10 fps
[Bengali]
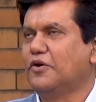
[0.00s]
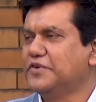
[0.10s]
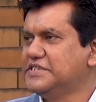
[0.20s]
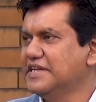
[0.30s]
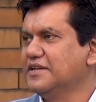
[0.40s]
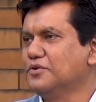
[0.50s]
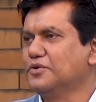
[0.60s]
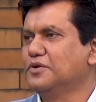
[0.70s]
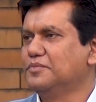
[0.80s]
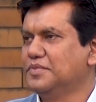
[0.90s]
অফিসিয়াল
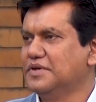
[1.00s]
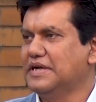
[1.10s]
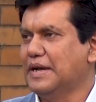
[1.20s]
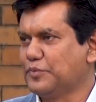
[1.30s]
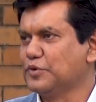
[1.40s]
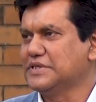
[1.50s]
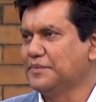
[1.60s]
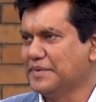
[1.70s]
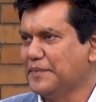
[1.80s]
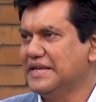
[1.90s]
কোনো অ্যাপ্রোচ
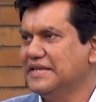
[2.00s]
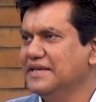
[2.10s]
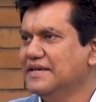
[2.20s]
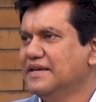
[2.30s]
আমরা পাইনি